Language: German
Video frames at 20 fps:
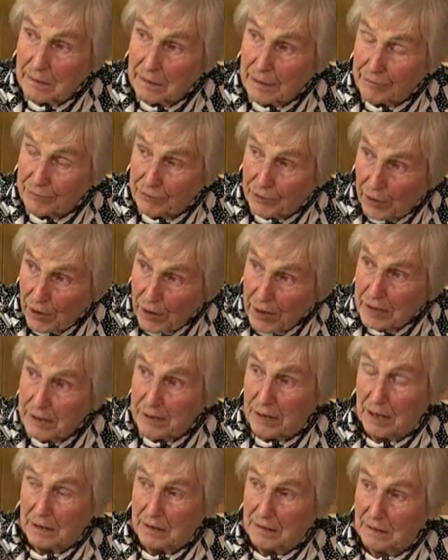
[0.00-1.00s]

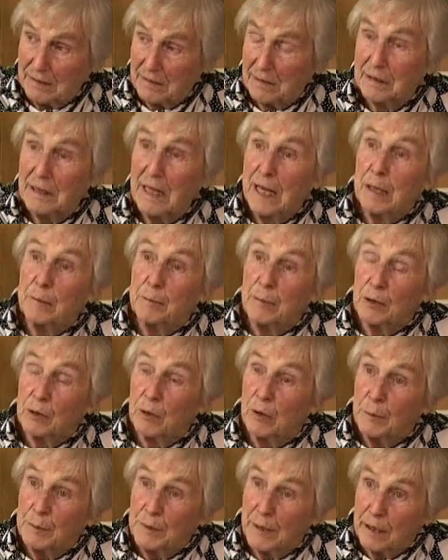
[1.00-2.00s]
gefreut hat, dass er Geld
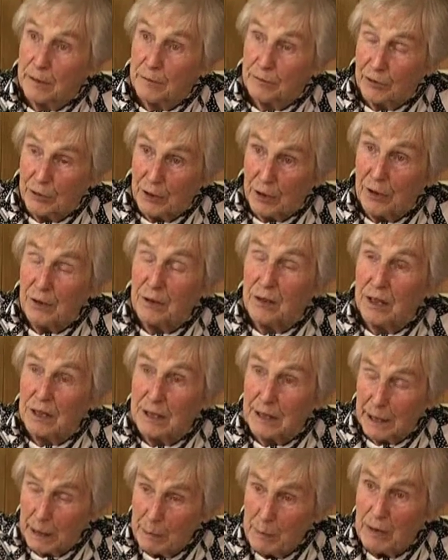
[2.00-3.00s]
bekommen hat von
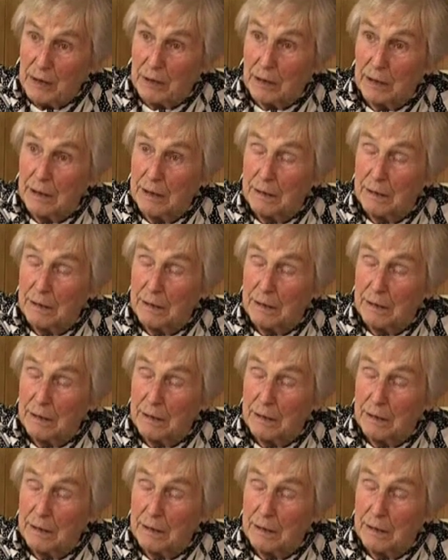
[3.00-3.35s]
Eugen Grimminger.